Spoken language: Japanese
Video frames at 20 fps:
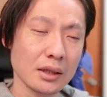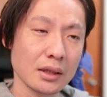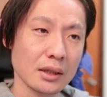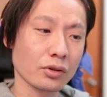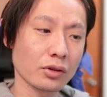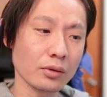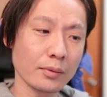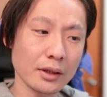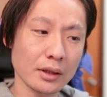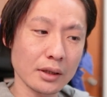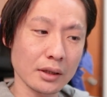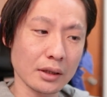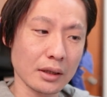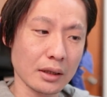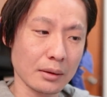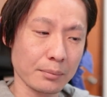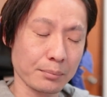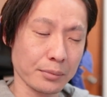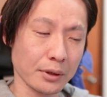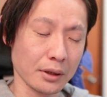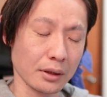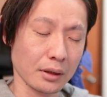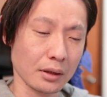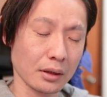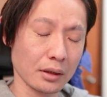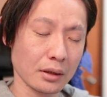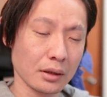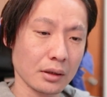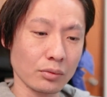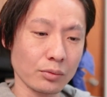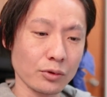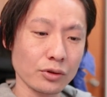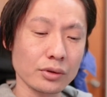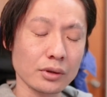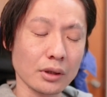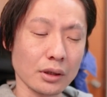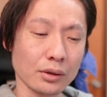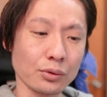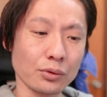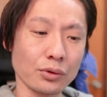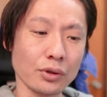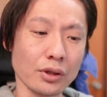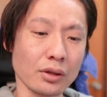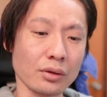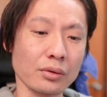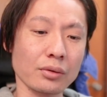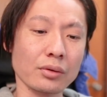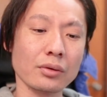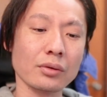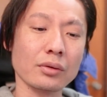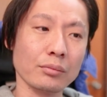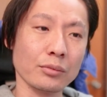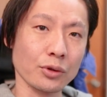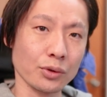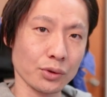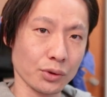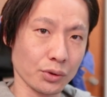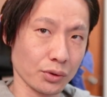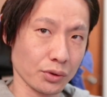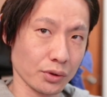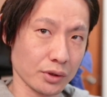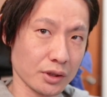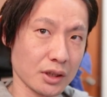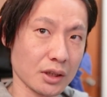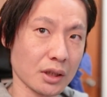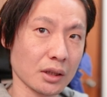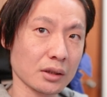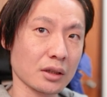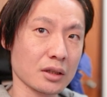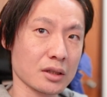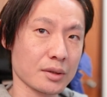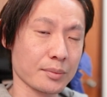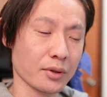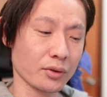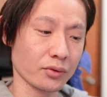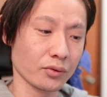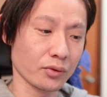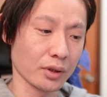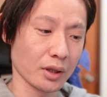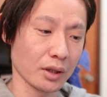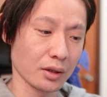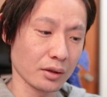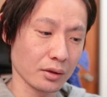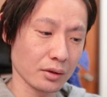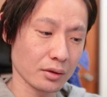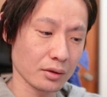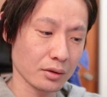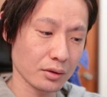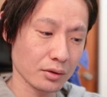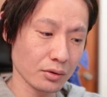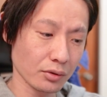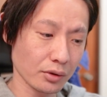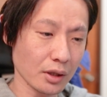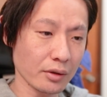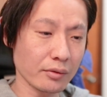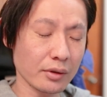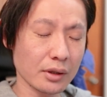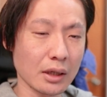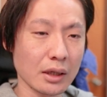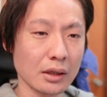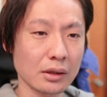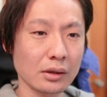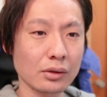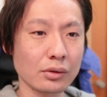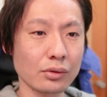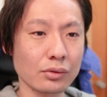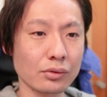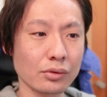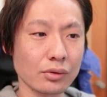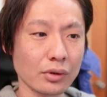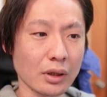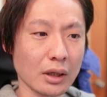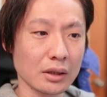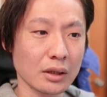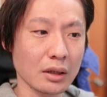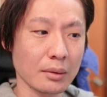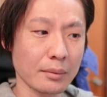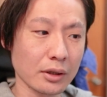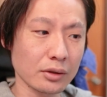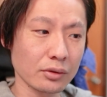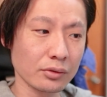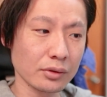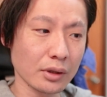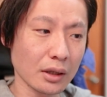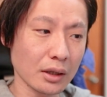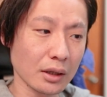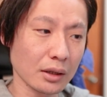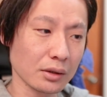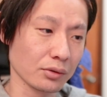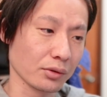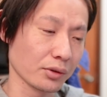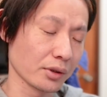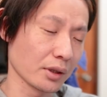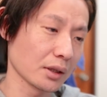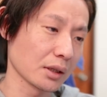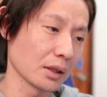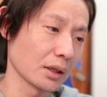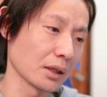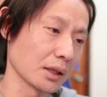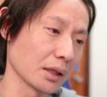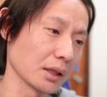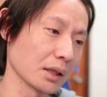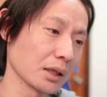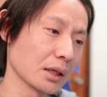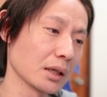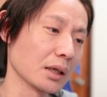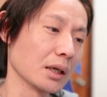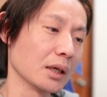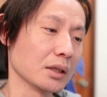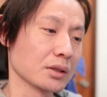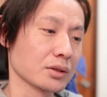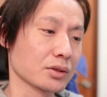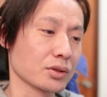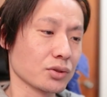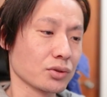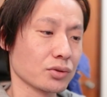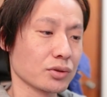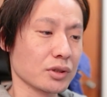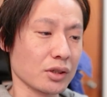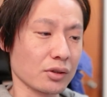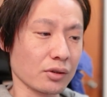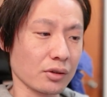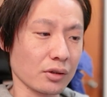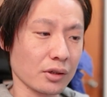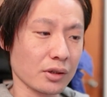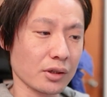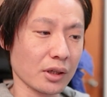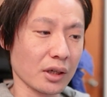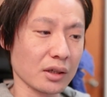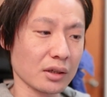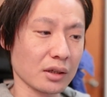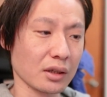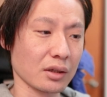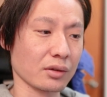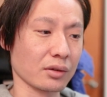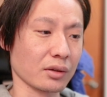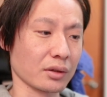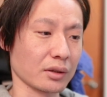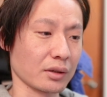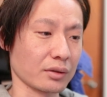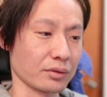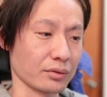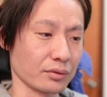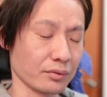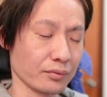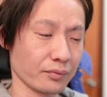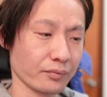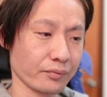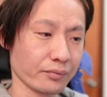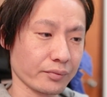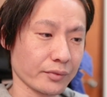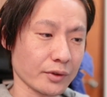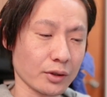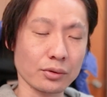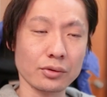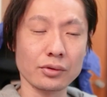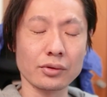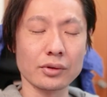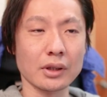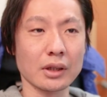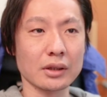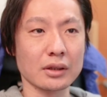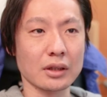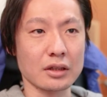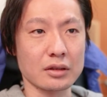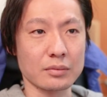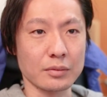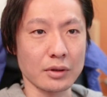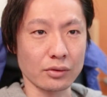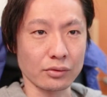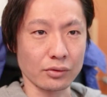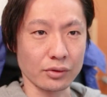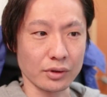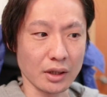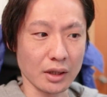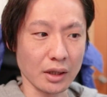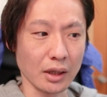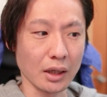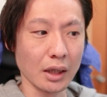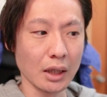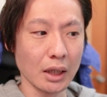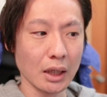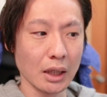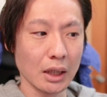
全てがやっぱ思った通りのものになってしまうので、所詮は監督の頭の中の世界が忠実に再現されることになってしまうので、